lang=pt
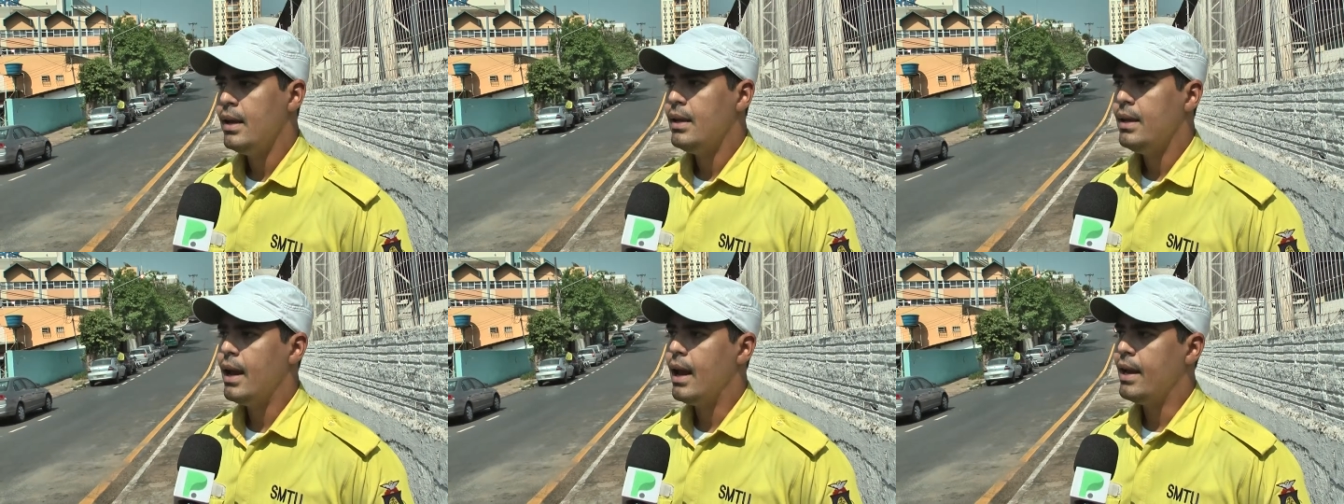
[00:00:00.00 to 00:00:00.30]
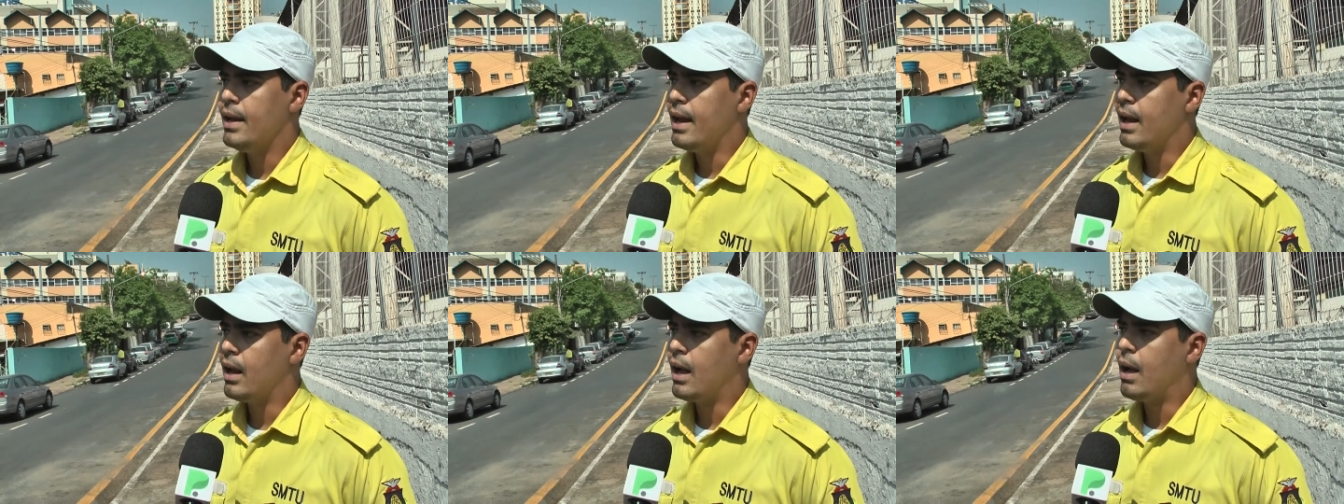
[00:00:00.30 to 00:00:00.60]
E
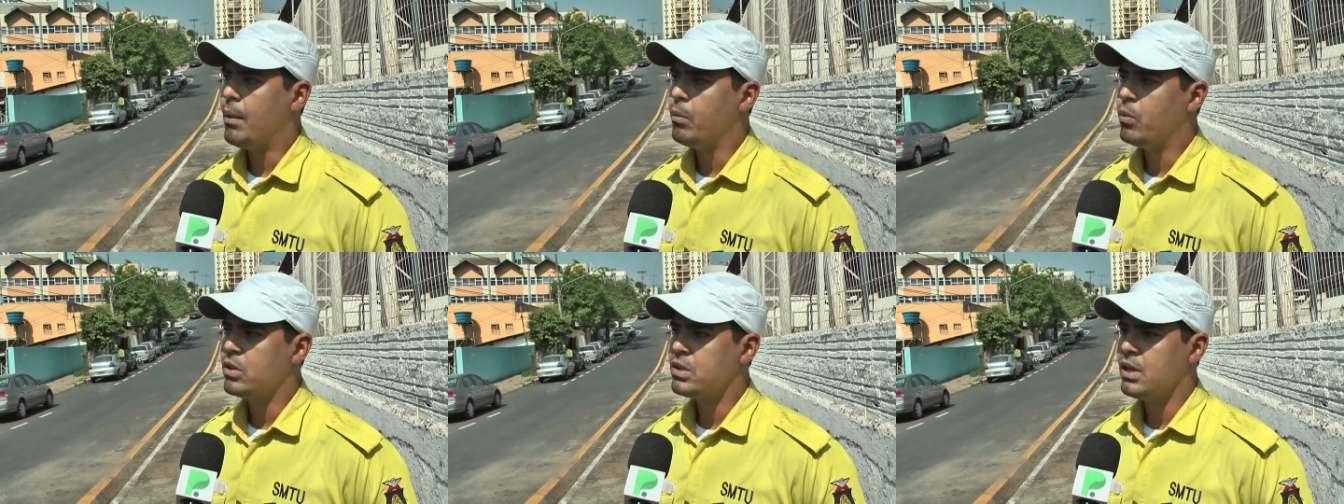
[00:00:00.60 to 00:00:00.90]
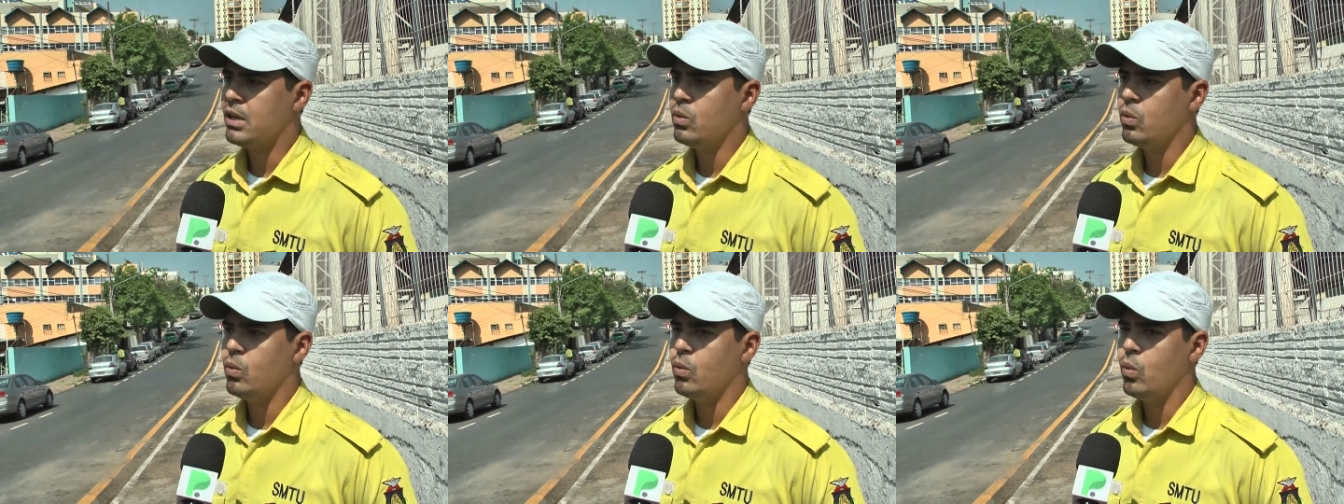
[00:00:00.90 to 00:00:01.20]
aí ela acabou
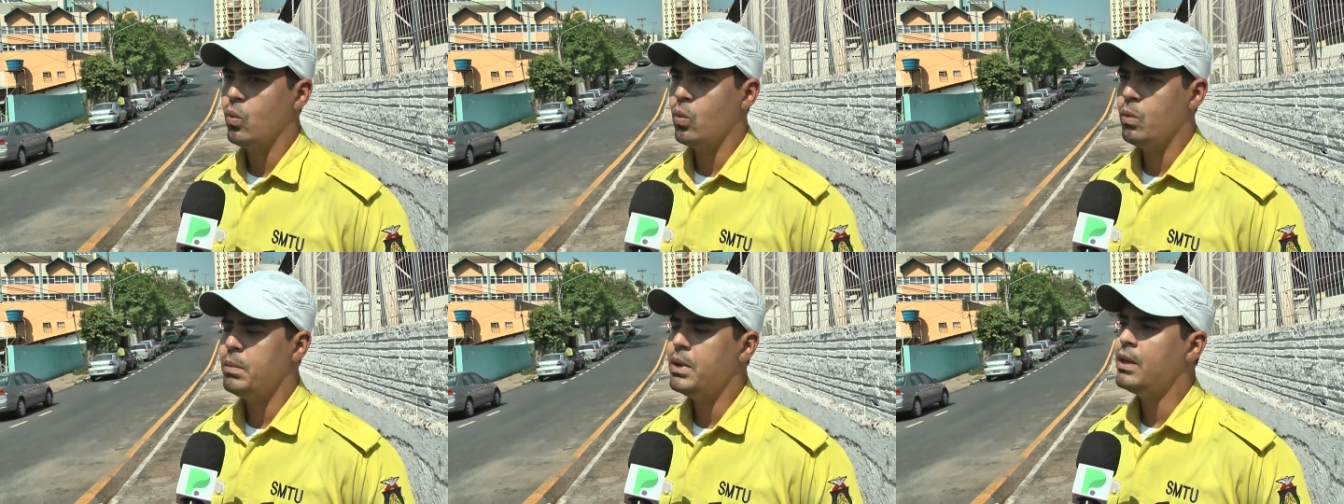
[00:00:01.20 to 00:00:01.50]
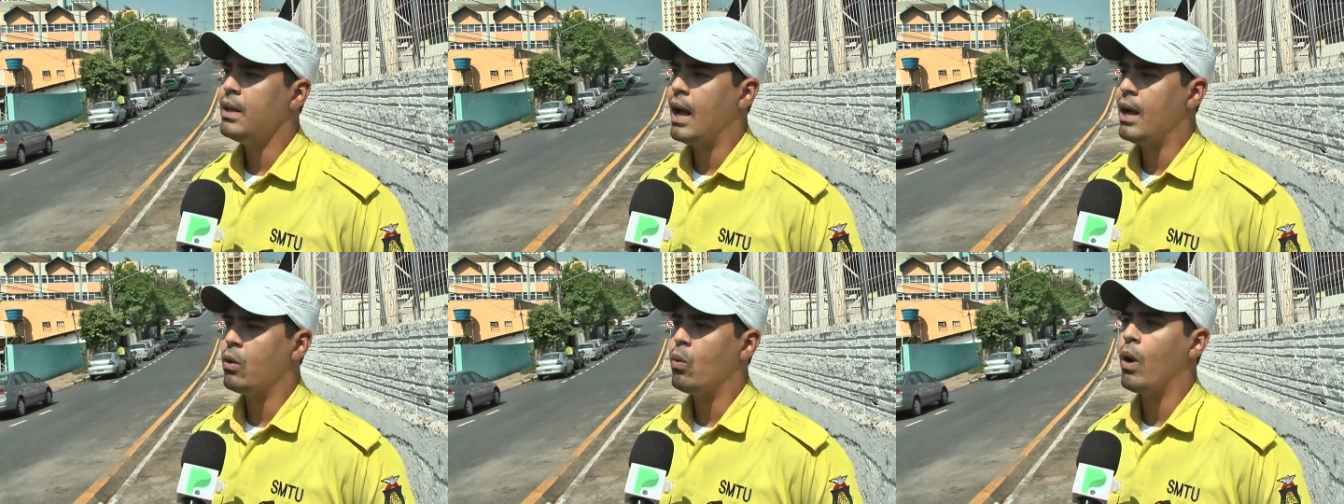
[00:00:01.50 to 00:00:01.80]
sendo um, um,
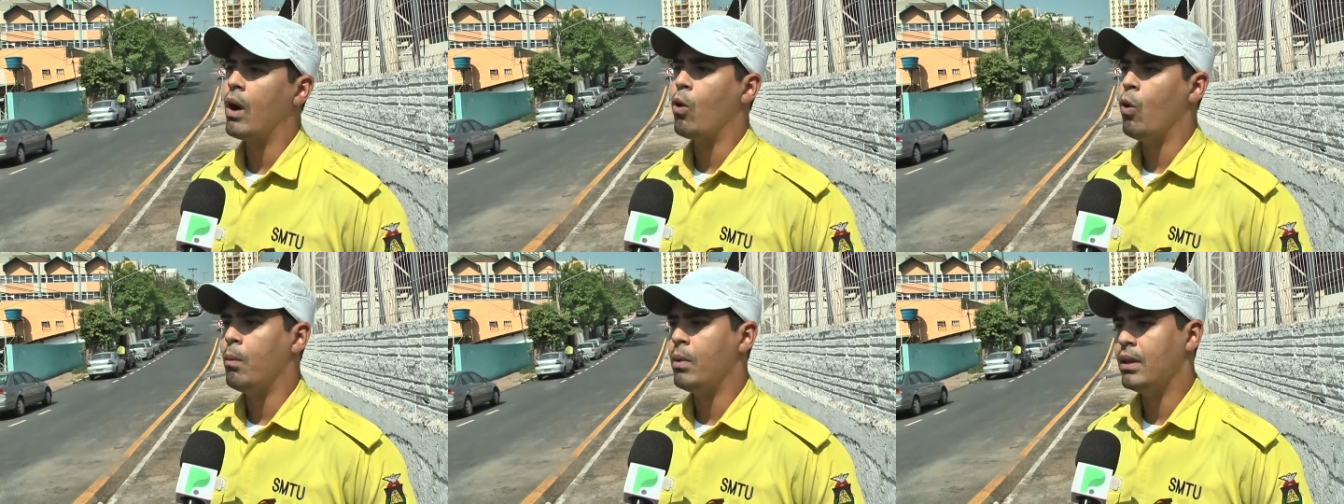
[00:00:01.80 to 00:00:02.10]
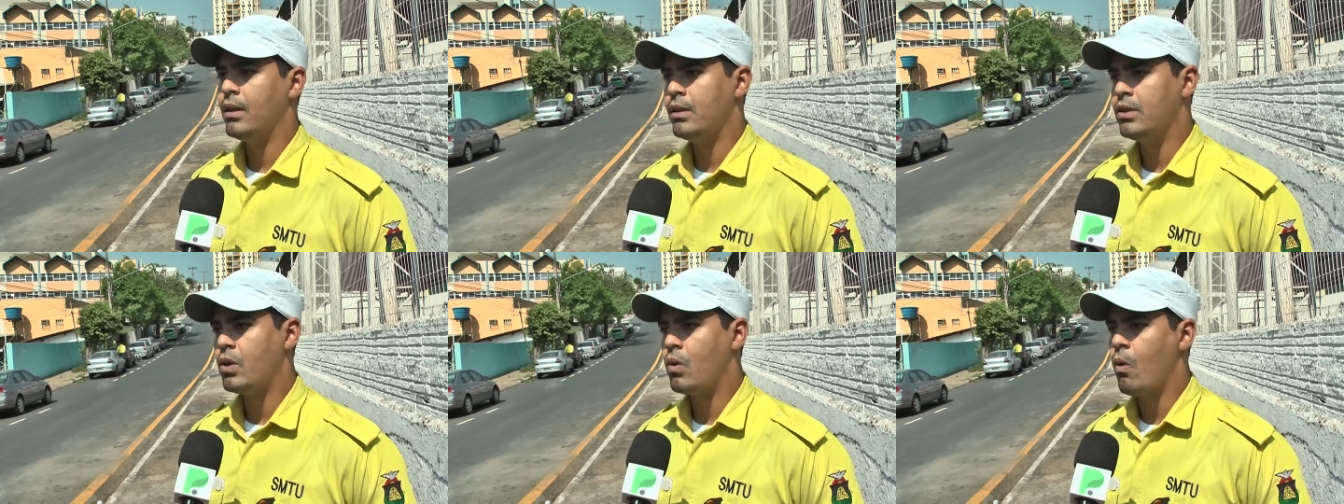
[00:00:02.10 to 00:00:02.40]
binário com a
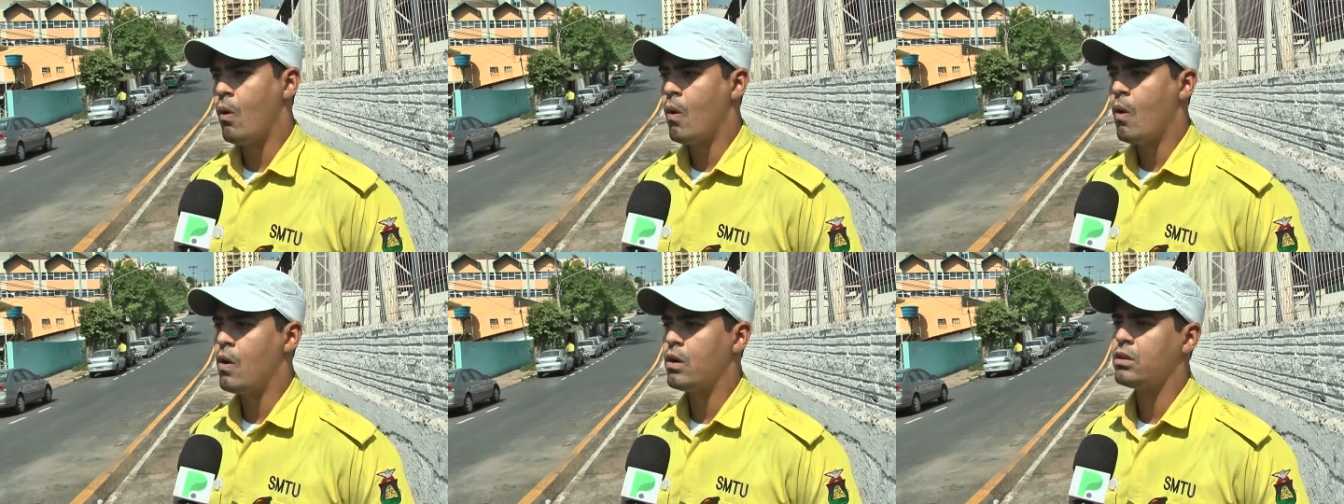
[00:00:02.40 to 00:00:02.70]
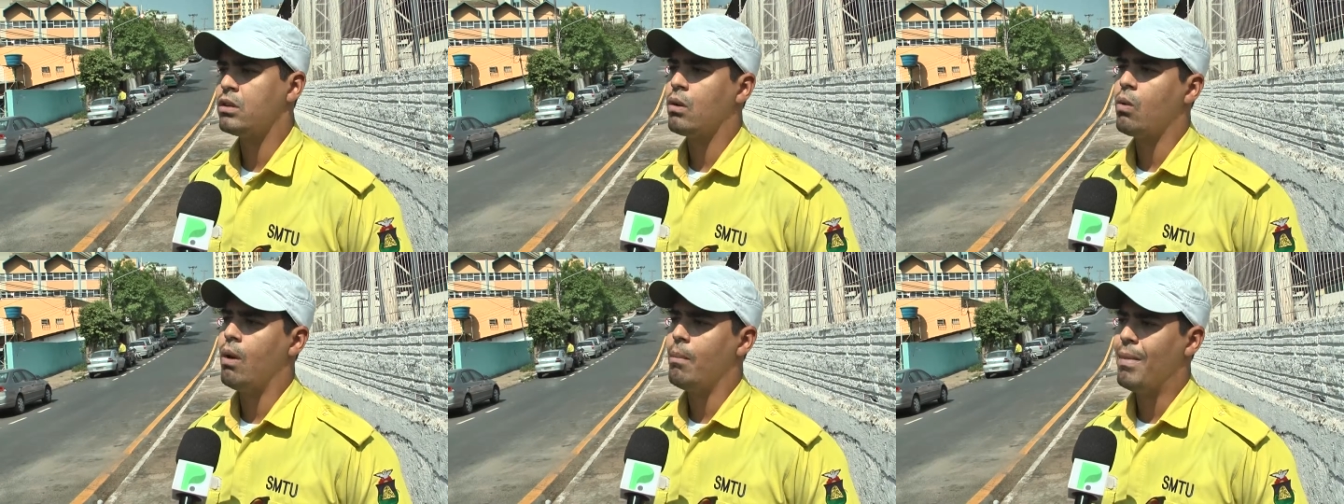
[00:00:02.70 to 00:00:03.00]
Comandante
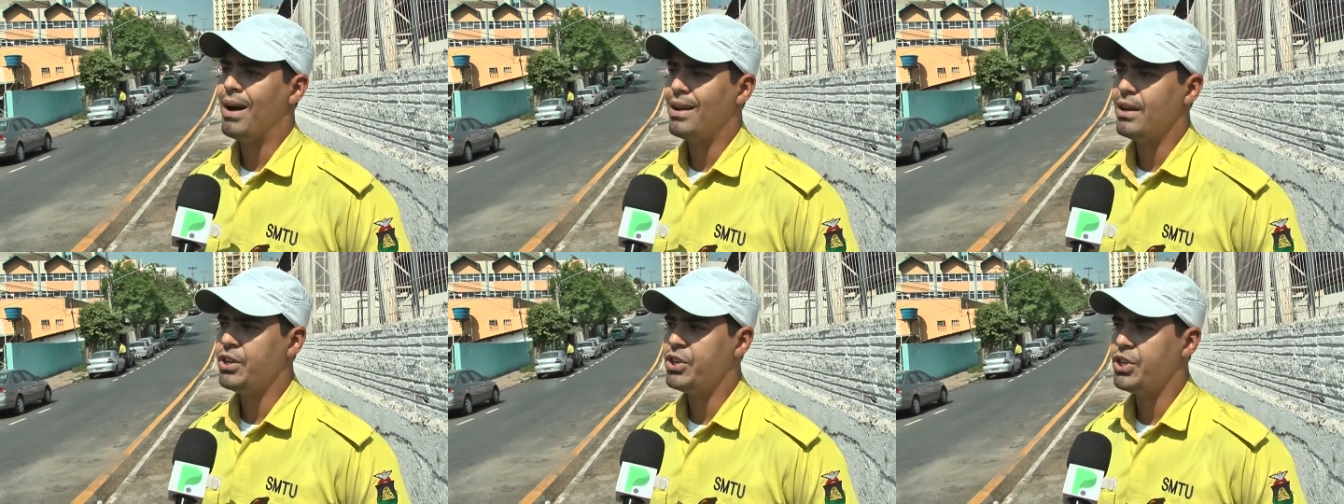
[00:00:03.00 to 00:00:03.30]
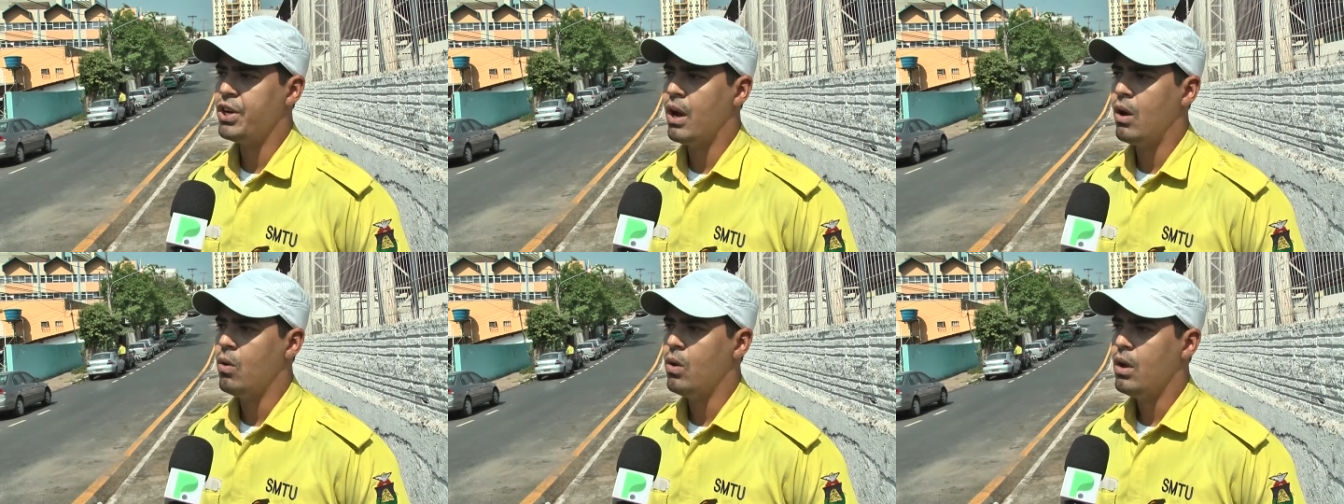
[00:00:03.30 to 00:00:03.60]
Costa, com a
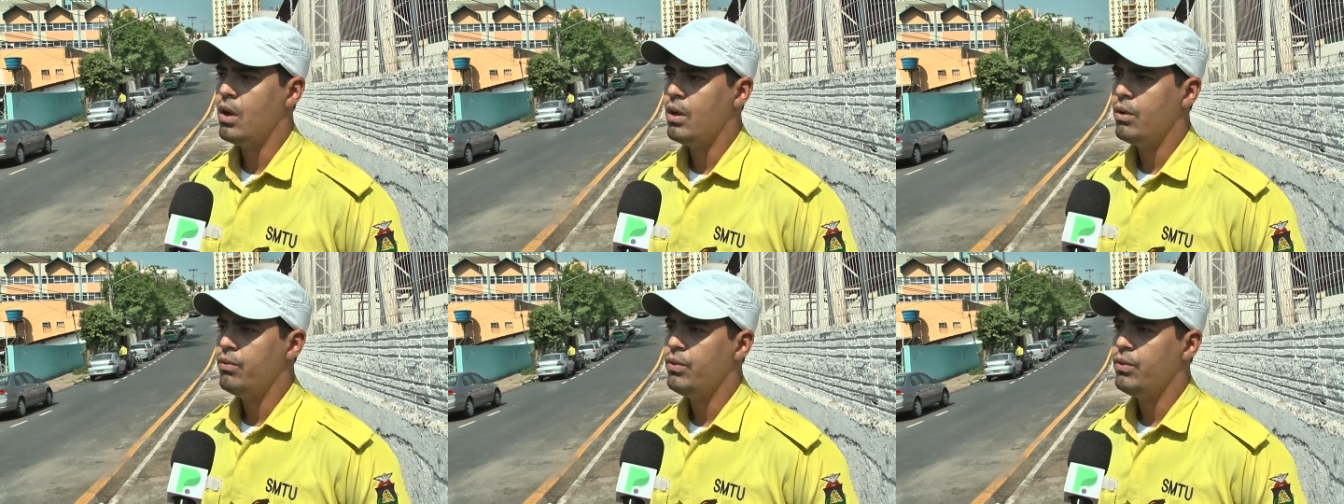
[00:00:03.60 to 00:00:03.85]
Marechal,